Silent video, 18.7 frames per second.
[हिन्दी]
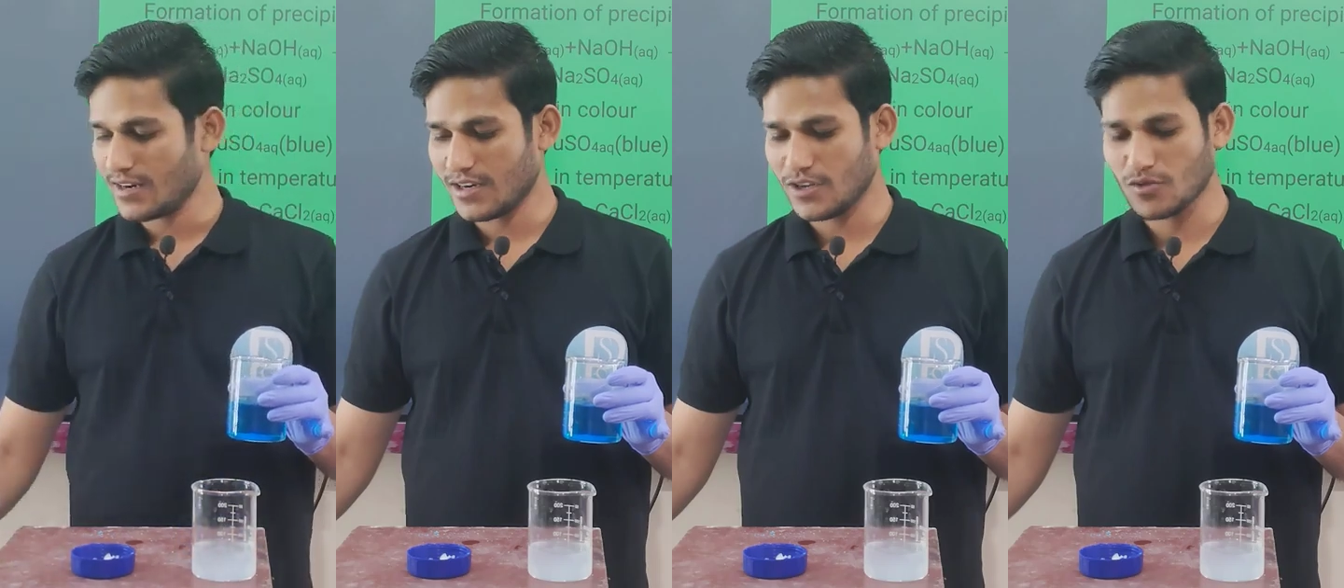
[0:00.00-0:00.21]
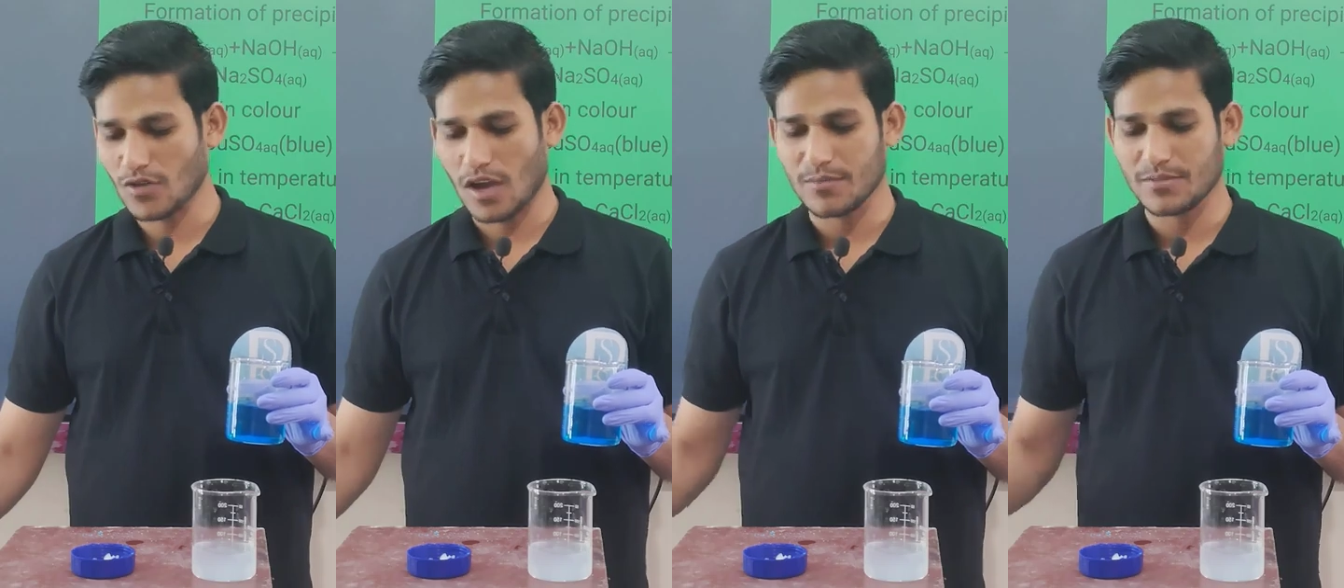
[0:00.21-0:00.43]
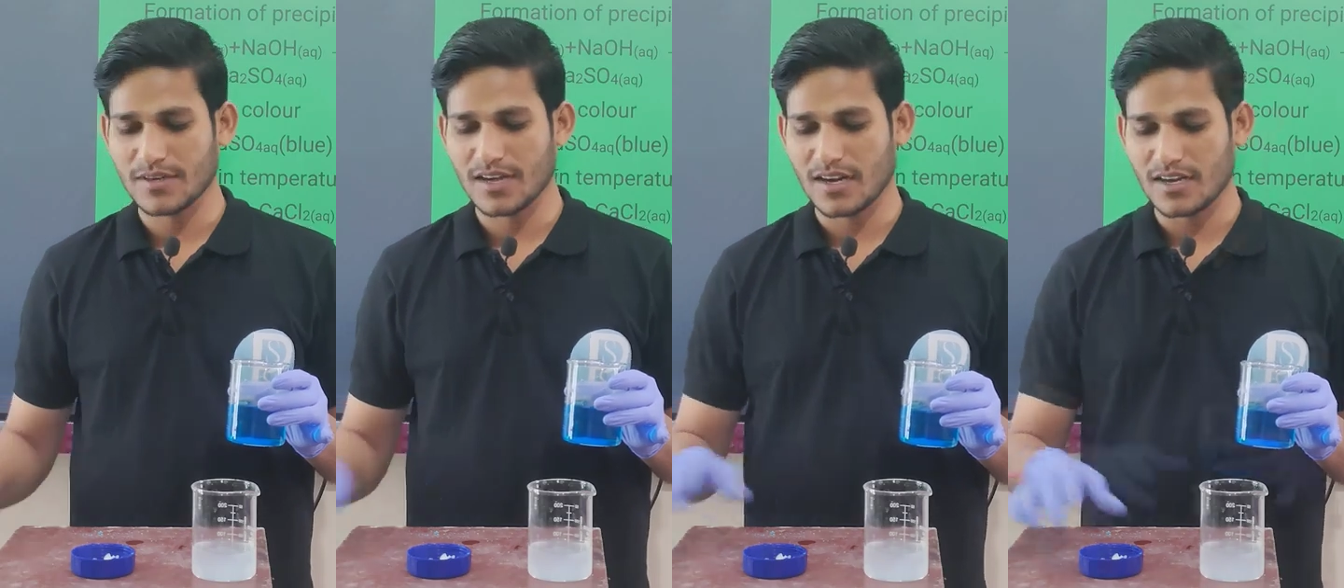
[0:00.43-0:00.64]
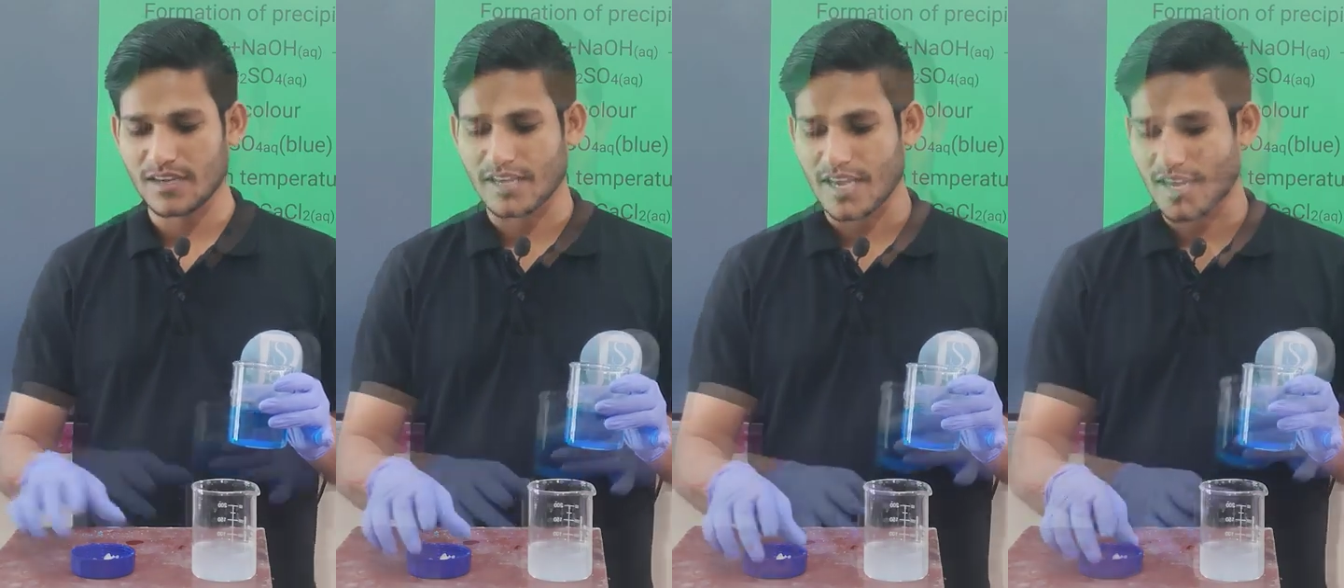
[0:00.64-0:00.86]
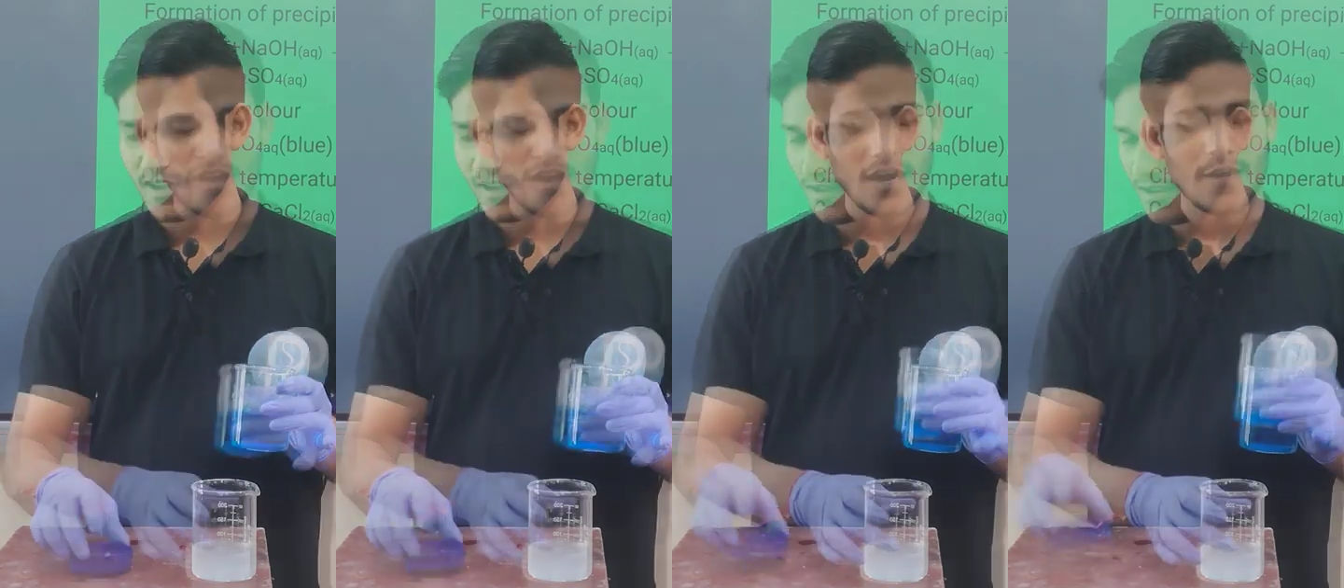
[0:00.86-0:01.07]
डिजोल्व कर
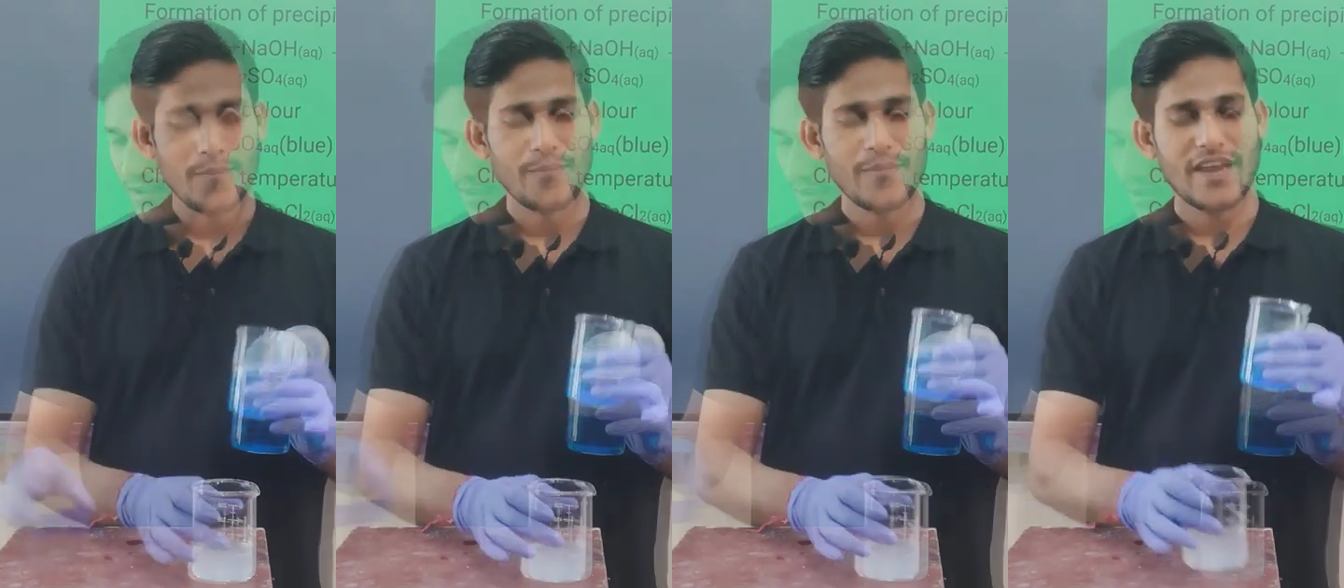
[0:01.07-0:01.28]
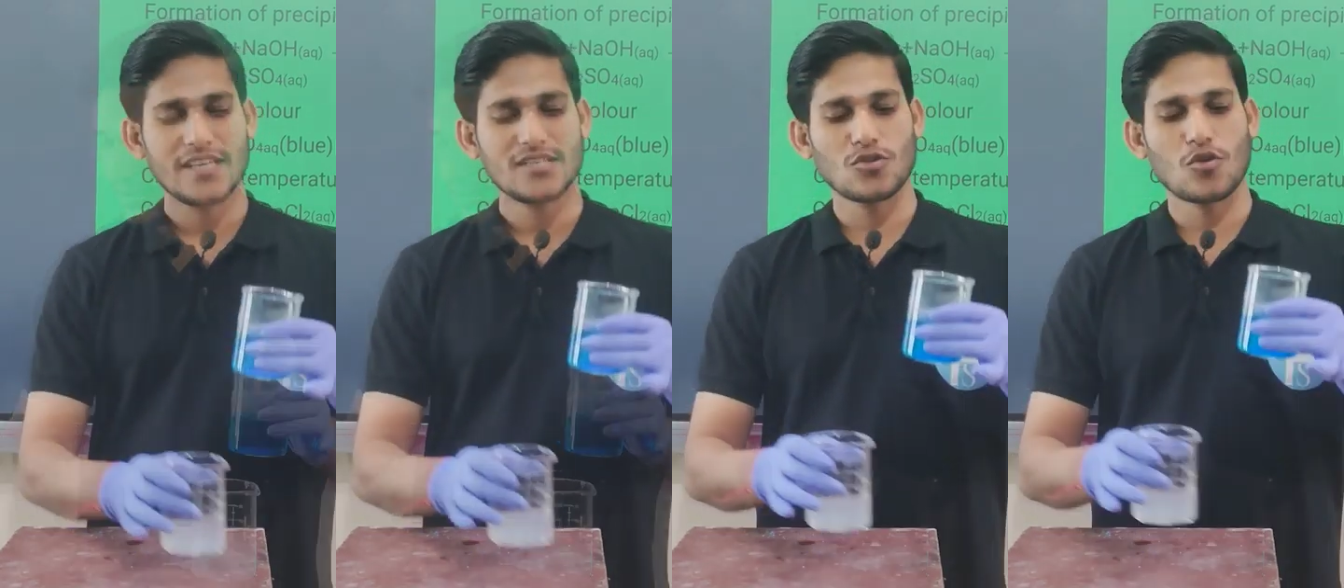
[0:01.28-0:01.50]
लिया है अब मैं